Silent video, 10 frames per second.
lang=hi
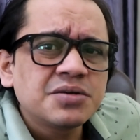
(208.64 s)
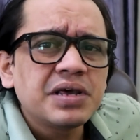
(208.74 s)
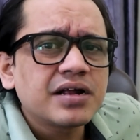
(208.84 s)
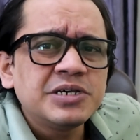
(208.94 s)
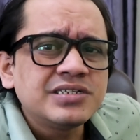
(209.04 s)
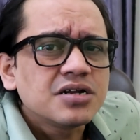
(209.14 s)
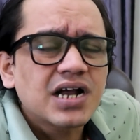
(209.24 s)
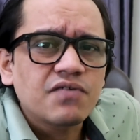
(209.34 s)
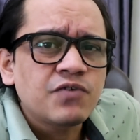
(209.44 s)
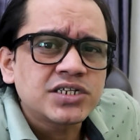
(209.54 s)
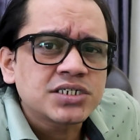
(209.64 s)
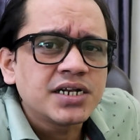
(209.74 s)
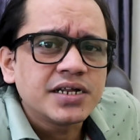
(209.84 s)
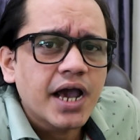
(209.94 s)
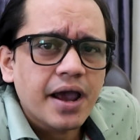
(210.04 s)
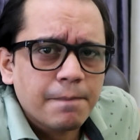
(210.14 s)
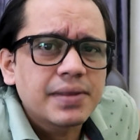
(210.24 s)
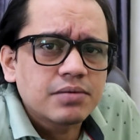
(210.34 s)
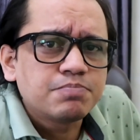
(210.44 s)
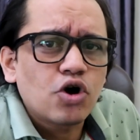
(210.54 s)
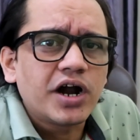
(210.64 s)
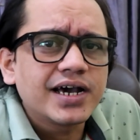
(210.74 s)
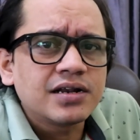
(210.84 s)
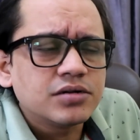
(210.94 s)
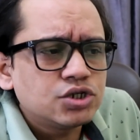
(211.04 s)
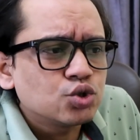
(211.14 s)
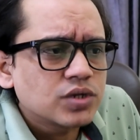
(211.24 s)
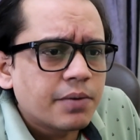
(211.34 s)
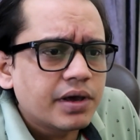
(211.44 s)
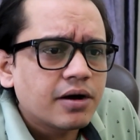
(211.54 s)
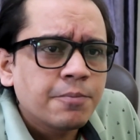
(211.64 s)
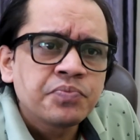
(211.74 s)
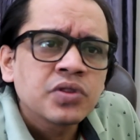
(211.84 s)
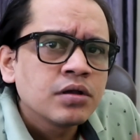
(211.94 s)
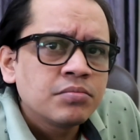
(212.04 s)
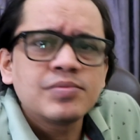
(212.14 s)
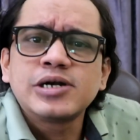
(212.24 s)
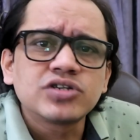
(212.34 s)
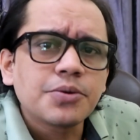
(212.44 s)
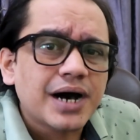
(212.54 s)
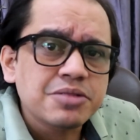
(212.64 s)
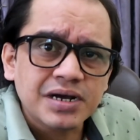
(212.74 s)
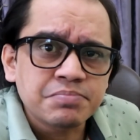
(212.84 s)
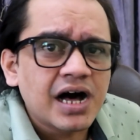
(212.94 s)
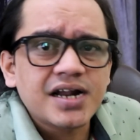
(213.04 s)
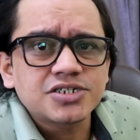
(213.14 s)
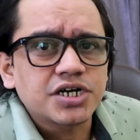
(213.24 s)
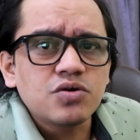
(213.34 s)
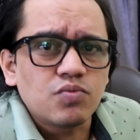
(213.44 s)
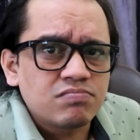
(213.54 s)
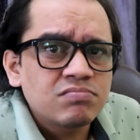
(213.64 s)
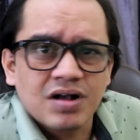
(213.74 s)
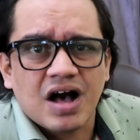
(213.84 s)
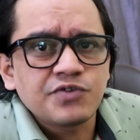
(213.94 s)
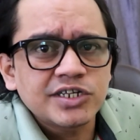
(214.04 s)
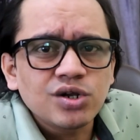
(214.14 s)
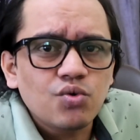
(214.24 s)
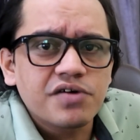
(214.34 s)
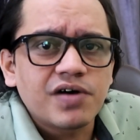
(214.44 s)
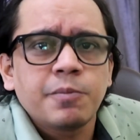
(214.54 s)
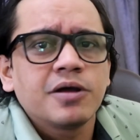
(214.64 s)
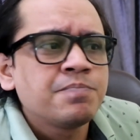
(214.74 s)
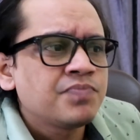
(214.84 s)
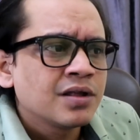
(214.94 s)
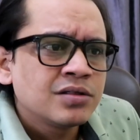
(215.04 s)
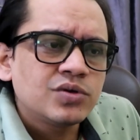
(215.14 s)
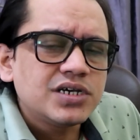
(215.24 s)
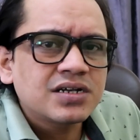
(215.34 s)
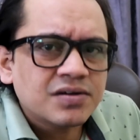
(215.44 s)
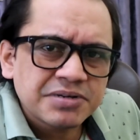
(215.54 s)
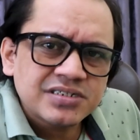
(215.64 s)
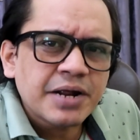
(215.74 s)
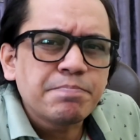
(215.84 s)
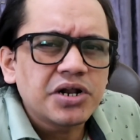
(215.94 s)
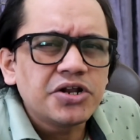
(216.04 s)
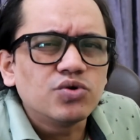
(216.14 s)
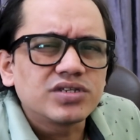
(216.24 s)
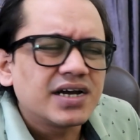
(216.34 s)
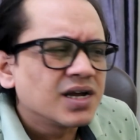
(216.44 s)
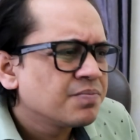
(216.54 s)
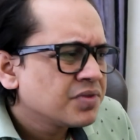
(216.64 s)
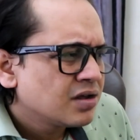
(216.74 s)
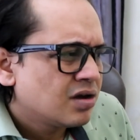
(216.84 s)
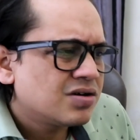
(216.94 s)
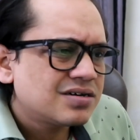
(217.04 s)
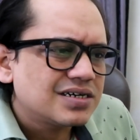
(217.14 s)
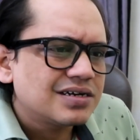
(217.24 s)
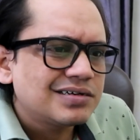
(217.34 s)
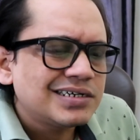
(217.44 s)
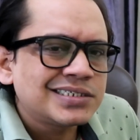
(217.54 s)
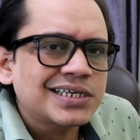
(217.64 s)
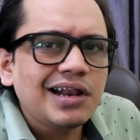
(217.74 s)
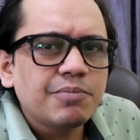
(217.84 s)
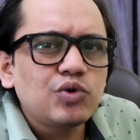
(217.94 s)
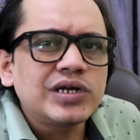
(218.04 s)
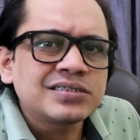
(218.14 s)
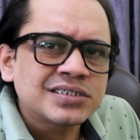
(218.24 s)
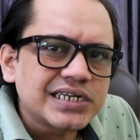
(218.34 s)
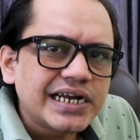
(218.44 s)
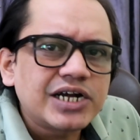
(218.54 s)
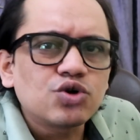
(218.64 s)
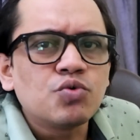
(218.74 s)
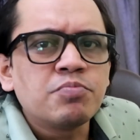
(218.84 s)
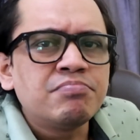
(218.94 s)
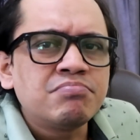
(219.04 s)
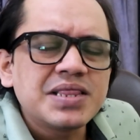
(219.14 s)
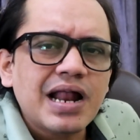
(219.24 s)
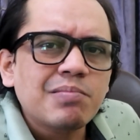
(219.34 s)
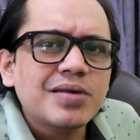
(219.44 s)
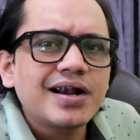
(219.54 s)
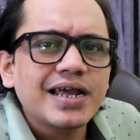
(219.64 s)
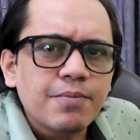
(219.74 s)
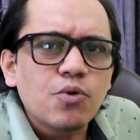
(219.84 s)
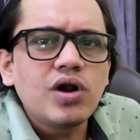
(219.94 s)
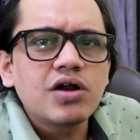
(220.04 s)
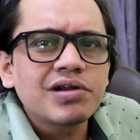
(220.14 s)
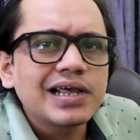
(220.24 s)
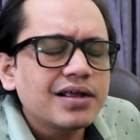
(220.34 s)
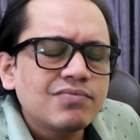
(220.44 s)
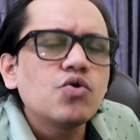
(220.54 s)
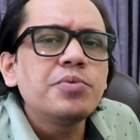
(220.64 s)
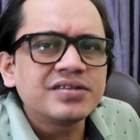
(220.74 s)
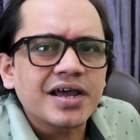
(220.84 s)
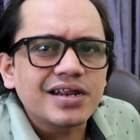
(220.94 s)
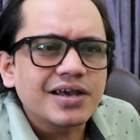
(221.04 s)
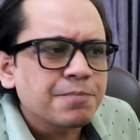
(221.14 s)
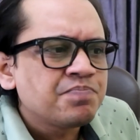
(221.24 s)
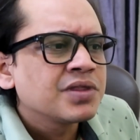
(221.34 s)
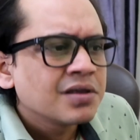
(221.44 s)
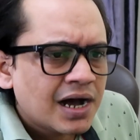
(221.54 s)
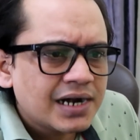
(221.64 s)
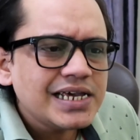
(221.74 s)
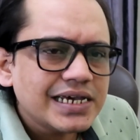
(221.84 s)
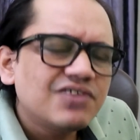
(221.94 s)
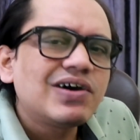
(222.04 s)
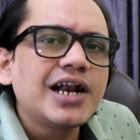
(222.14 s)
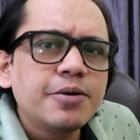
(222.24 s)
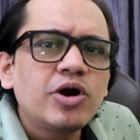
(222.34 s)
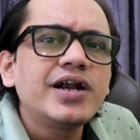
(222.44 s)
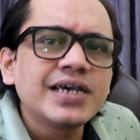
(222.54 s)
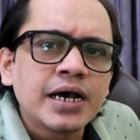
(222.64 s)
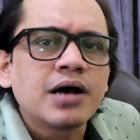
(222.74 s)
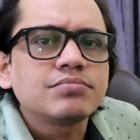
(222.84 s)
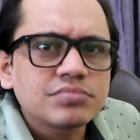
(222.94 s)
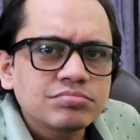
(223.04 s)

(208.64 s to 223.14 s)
से मेरा भी सीन काफ़ी अच्छा नहीं है मतलब पॉलिटिकल इशू था मेरा बट उसके बाद मैं महाराष्ट्र गया हूँ काफ़ी अच्छे लोग हैं वहाँ पर तो ये बस टेम्प्रेरी होता है और इसके लिए पूरी स्टेट को बदनाम करना या बोलना उनके लिए वो भी सही नहीं है हाँ ठीक है वैलिड पॉइंट है कि हाँ